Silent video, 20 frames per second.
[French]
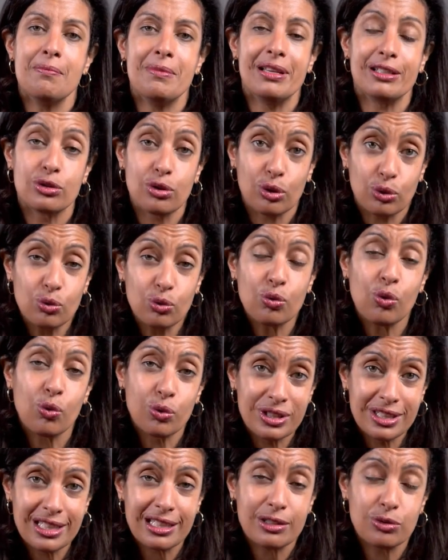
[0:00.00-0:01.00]
mais surtout au
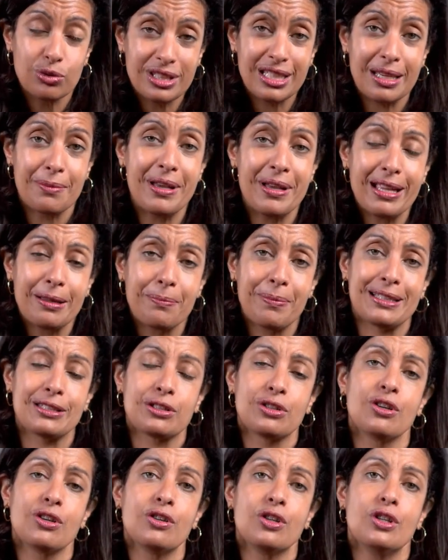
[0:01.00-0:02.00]
sein du Québec parce
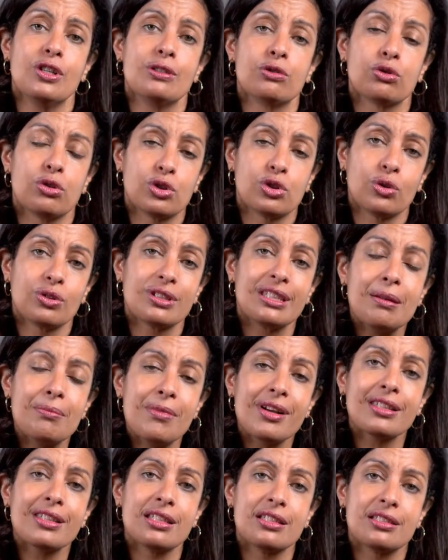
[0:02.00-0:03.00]
que ce sont
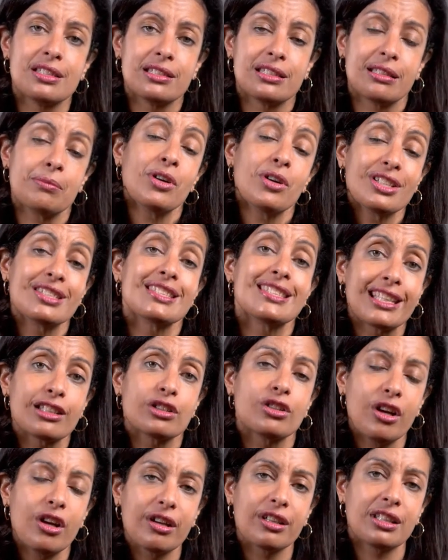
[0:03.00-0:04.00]
tellement c'est tellement un
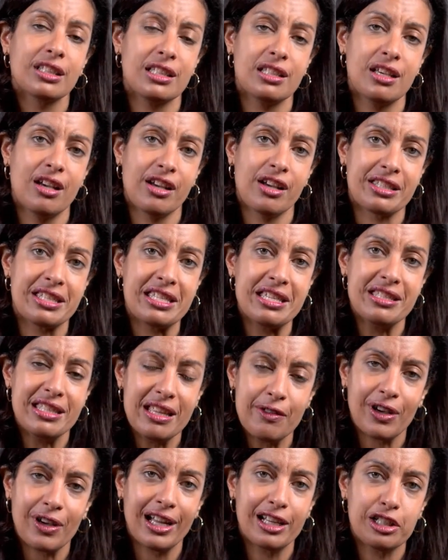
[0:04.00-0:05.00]
secteur qui, euh, qui, est
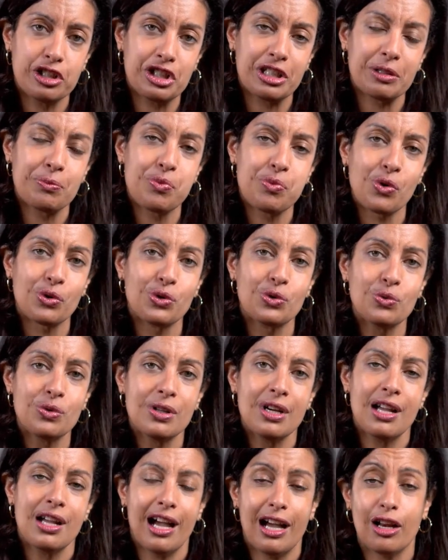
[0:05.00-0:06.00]
névralgique pour nous.
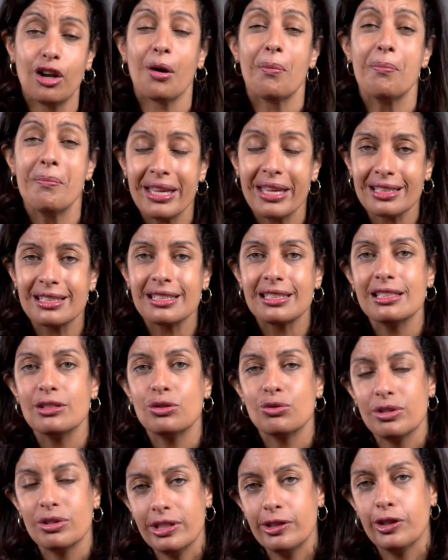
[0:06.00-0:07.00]
Alors, merci
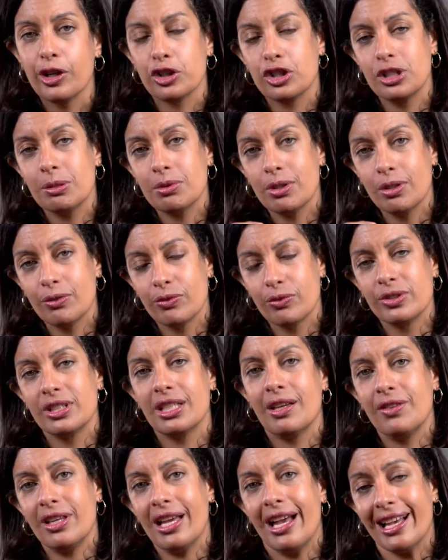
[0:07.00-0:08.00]
du leadership que vous
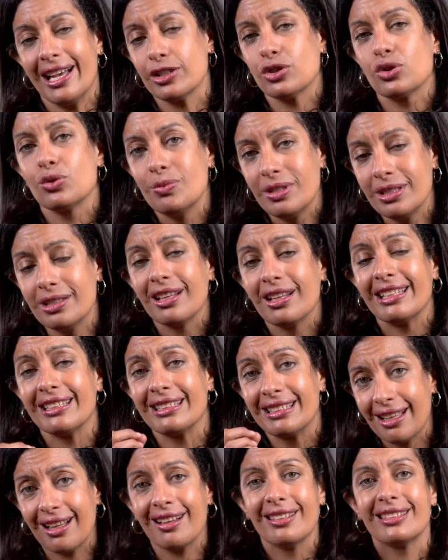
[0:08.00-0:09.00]
avez assumé dans les
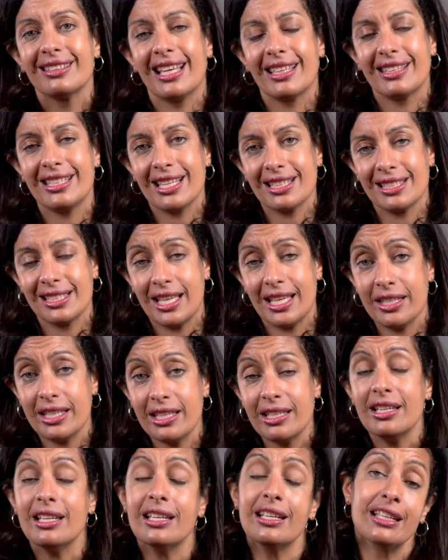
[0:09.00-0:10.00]
30 dernières
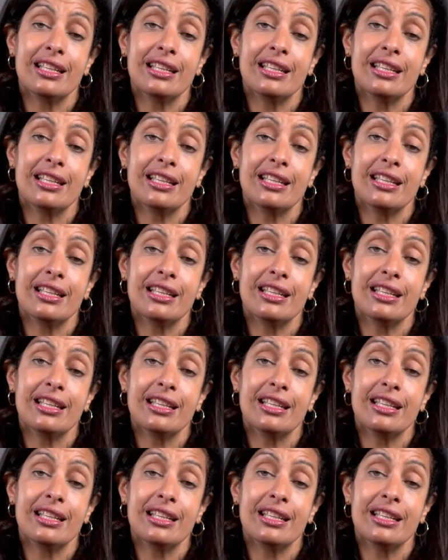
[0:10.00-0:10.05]
années.